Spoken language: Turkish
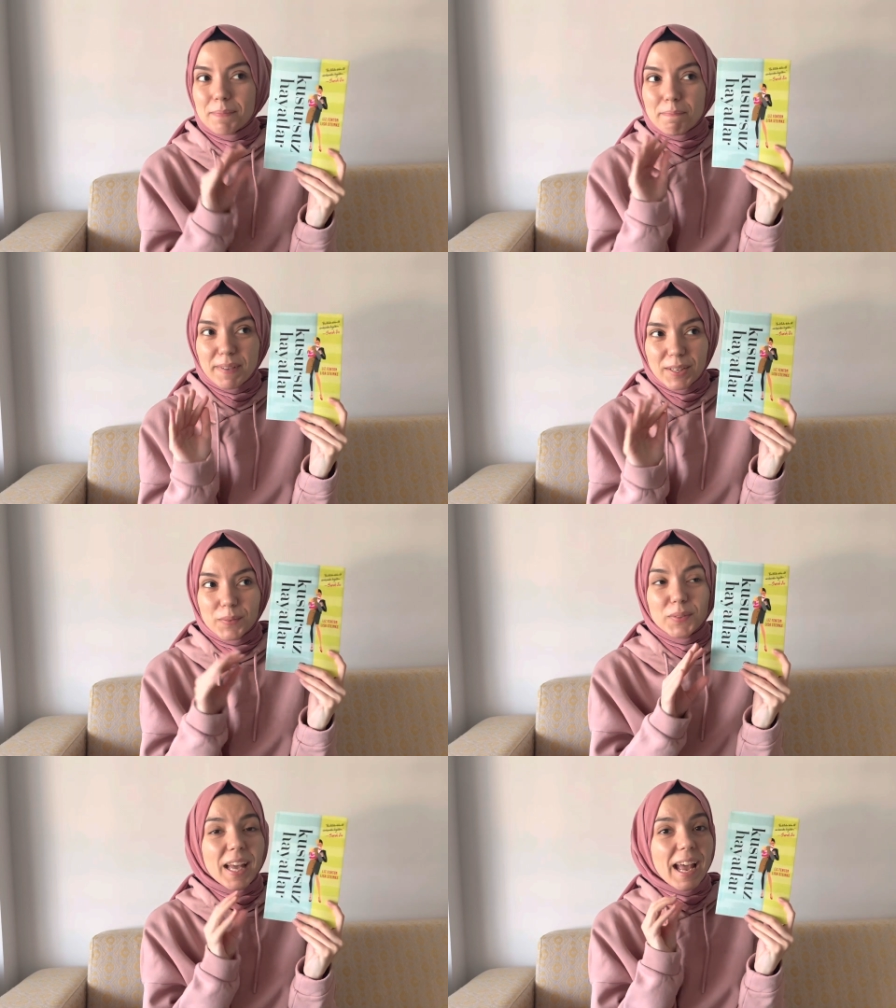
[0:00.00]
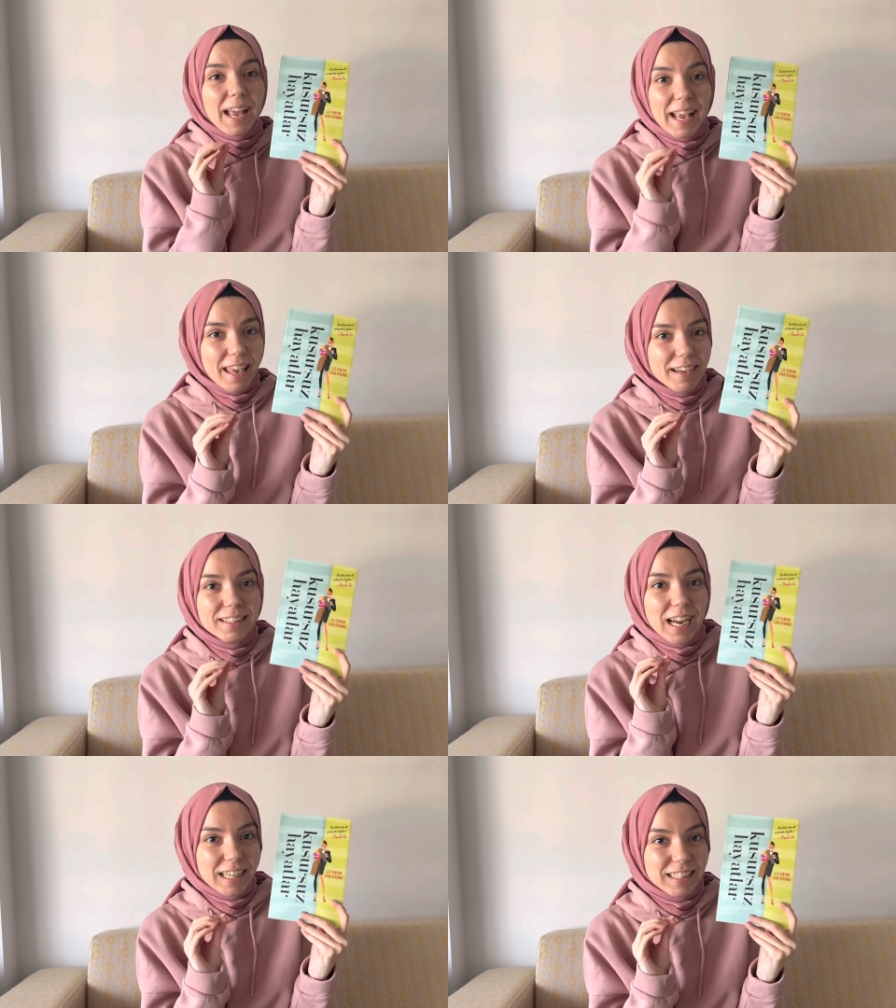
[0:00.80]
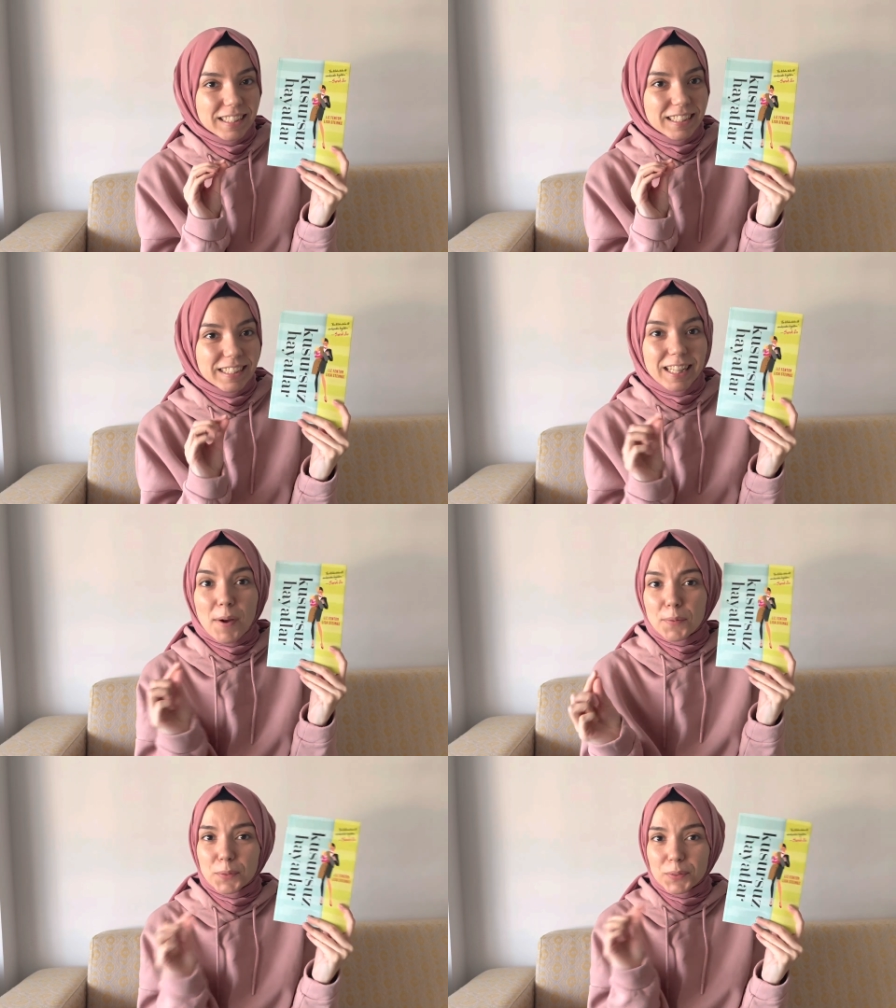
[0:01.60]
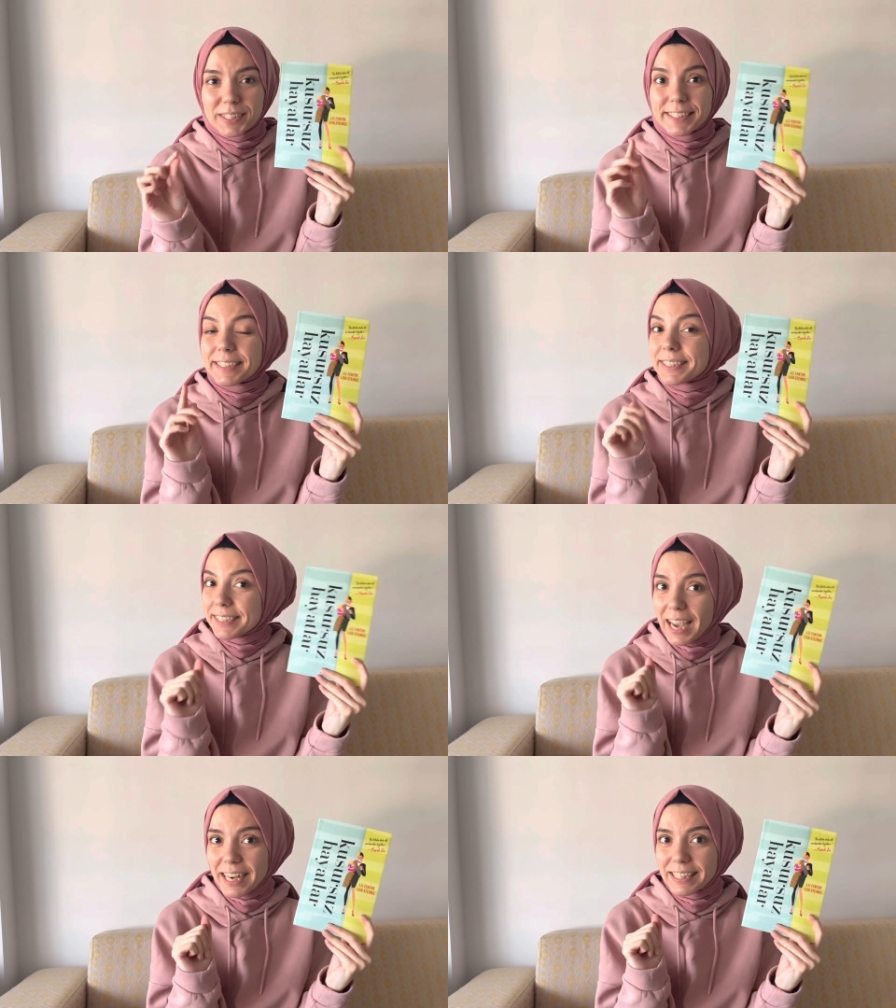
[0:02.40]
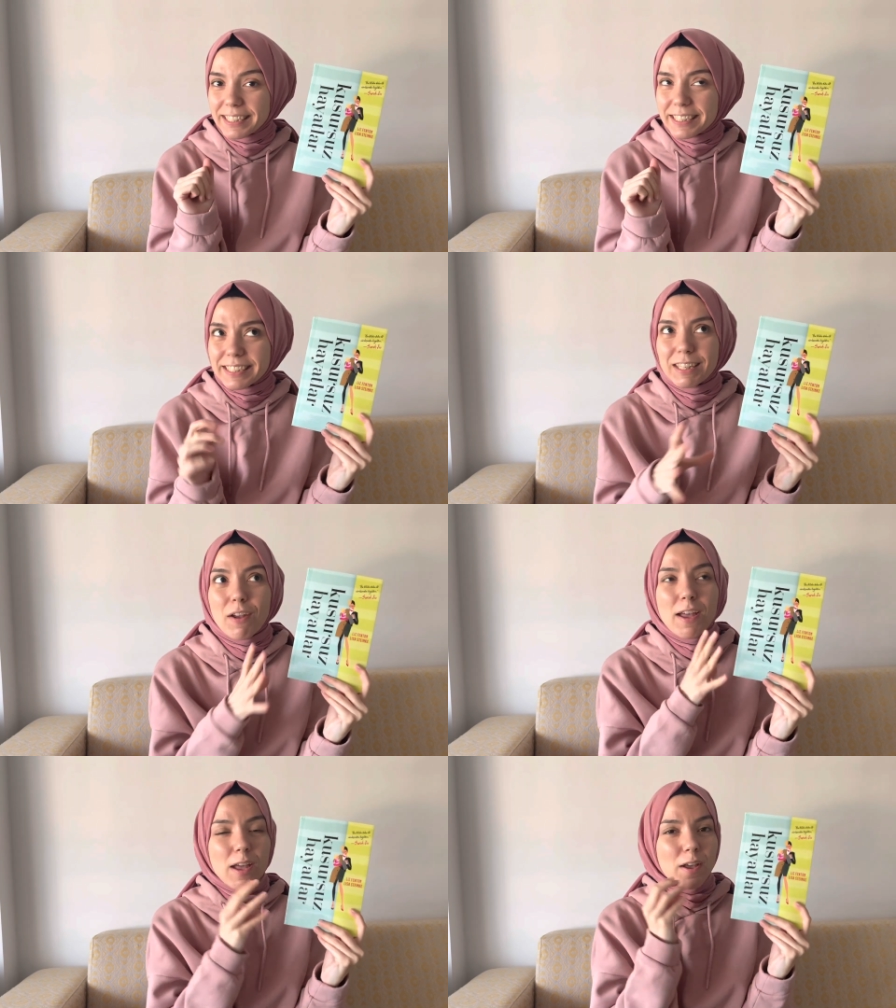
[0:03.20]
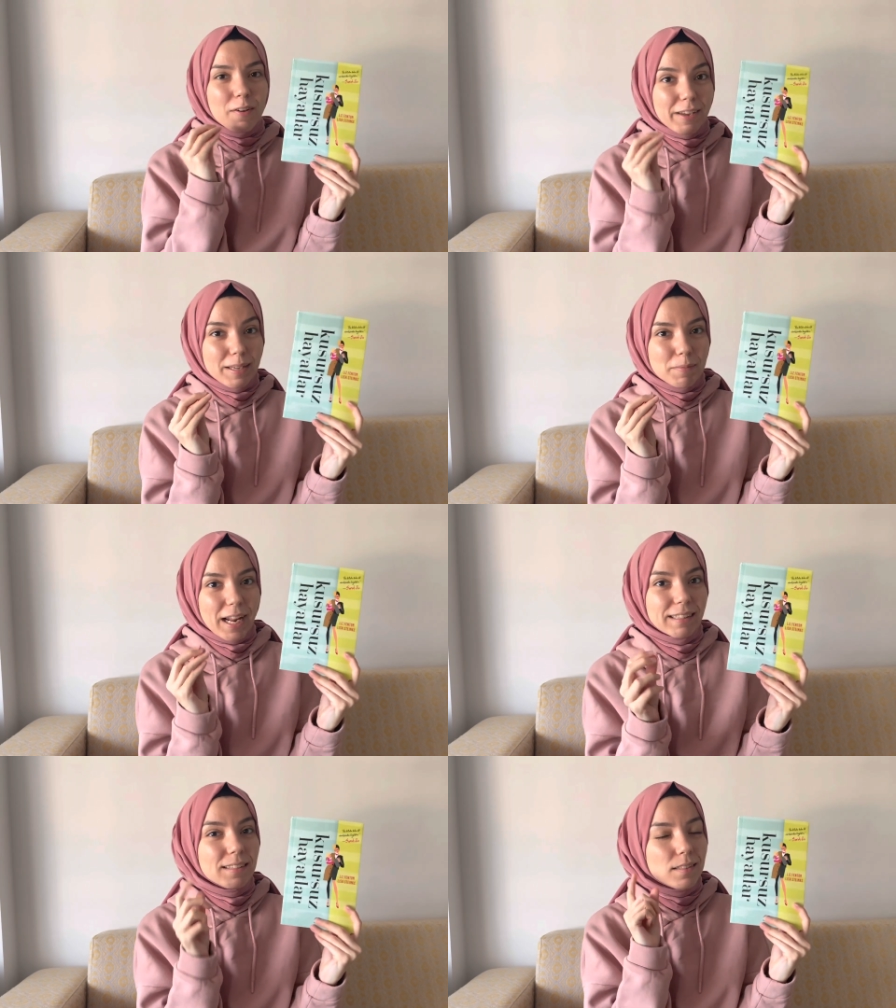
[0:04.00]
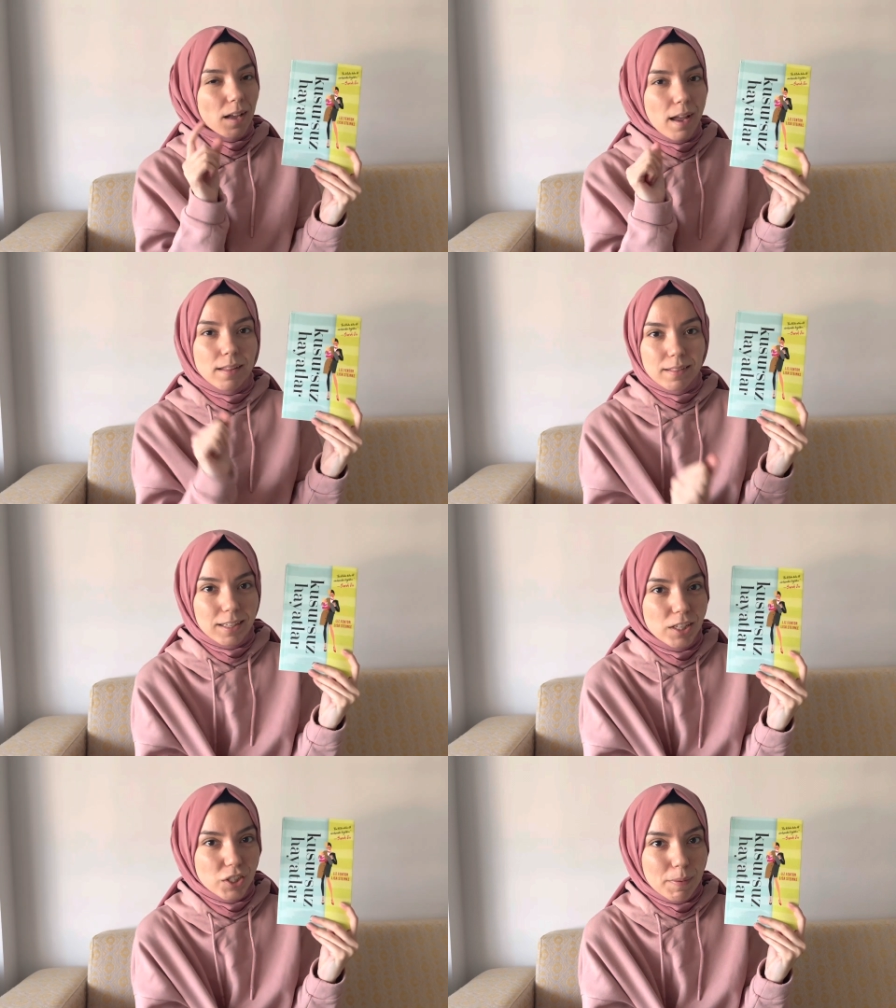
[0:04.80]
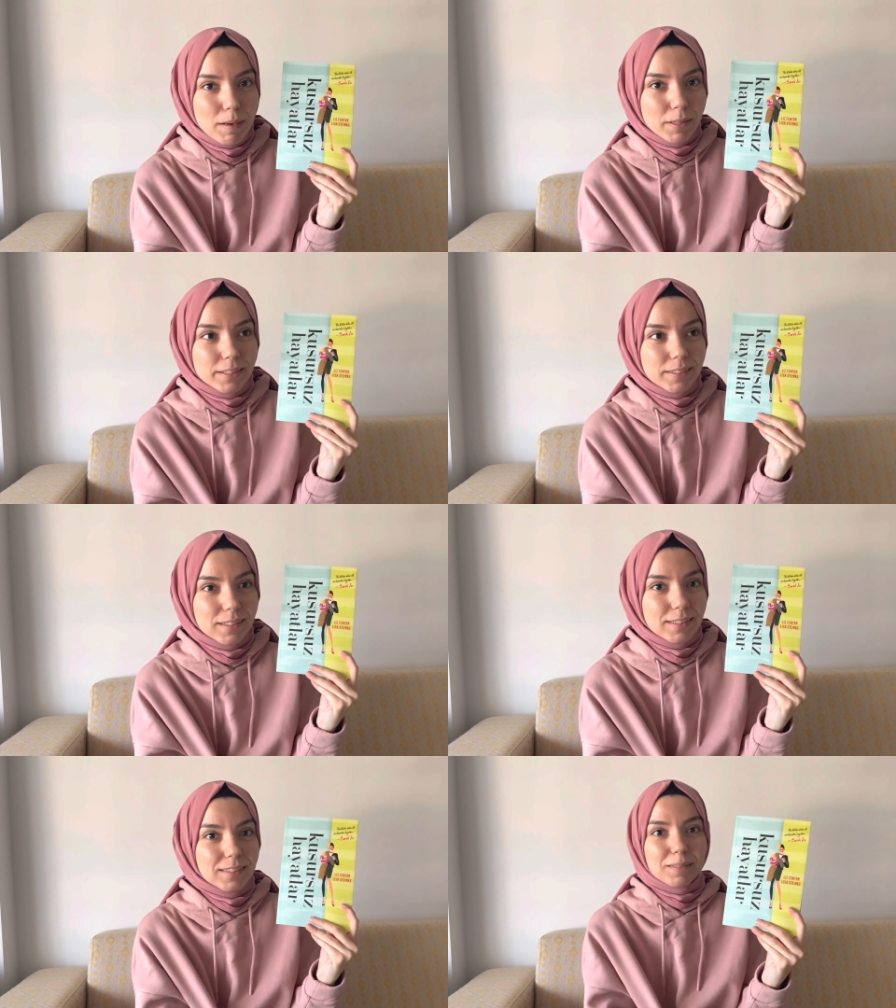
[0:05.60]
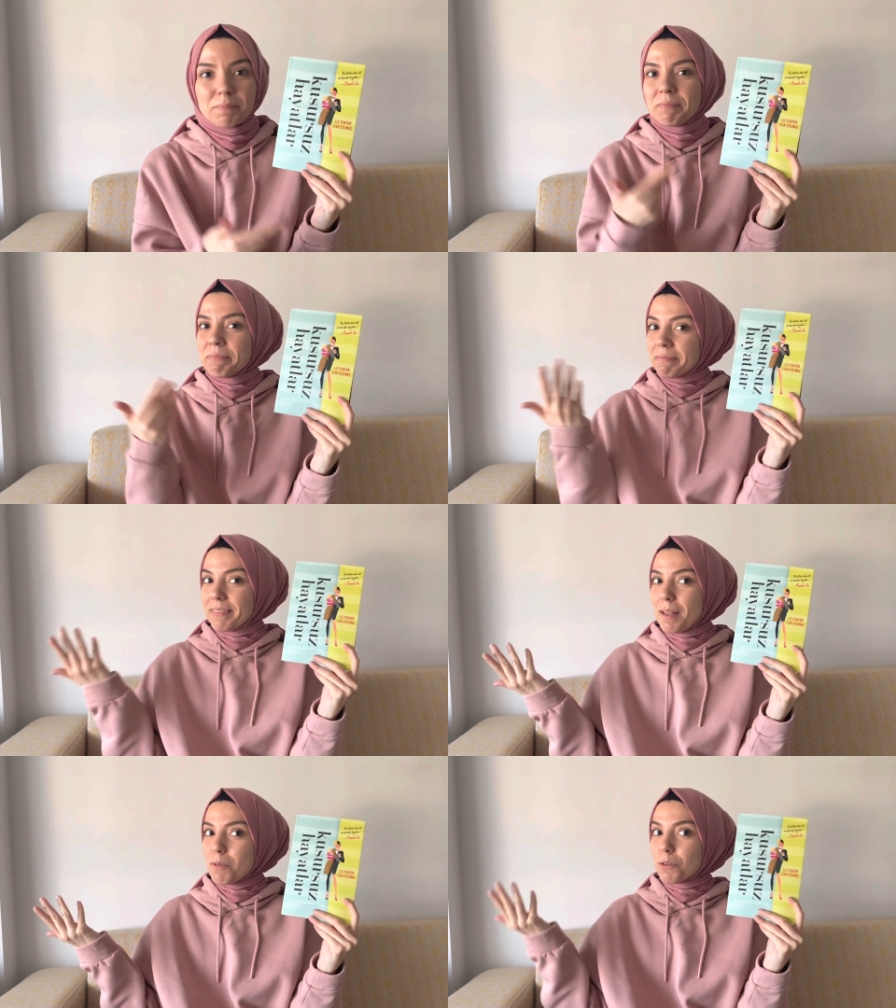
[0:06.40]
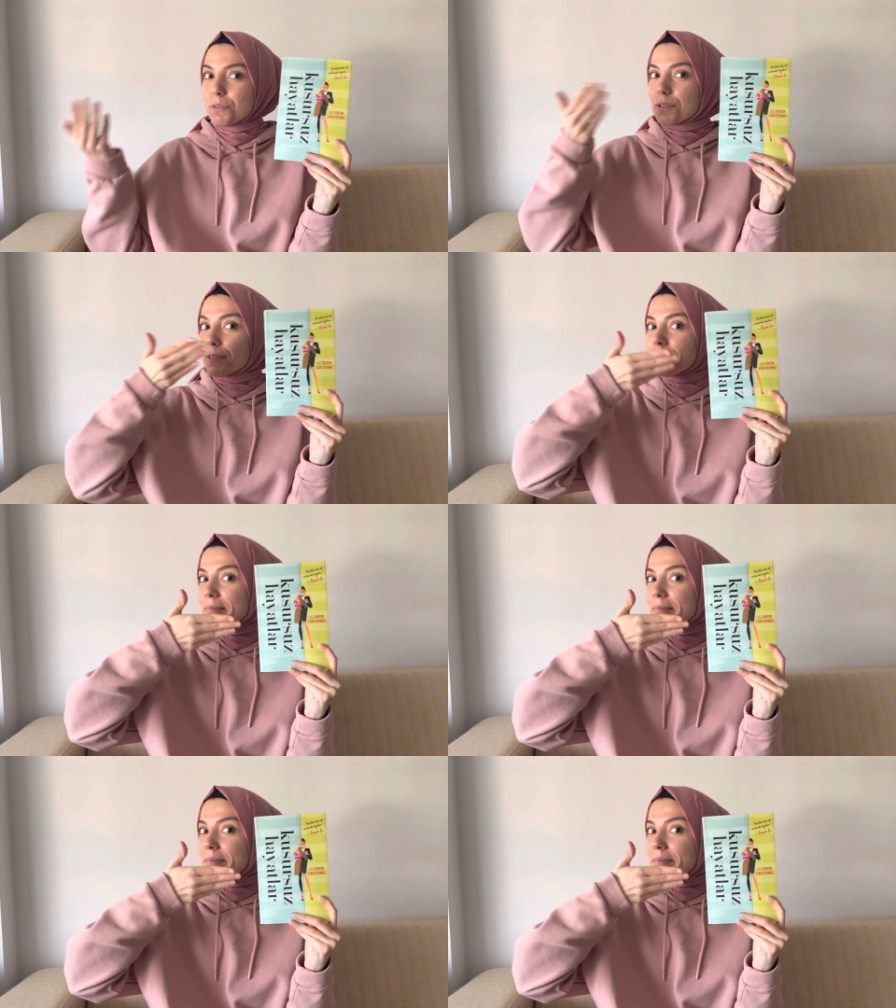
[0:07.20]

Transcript: Bir gün en yakın arkadaşınızla ruhlarınız yer değiştirse ve imrendiğiniz hayatları yaşamaya başlasanız ne mi olur?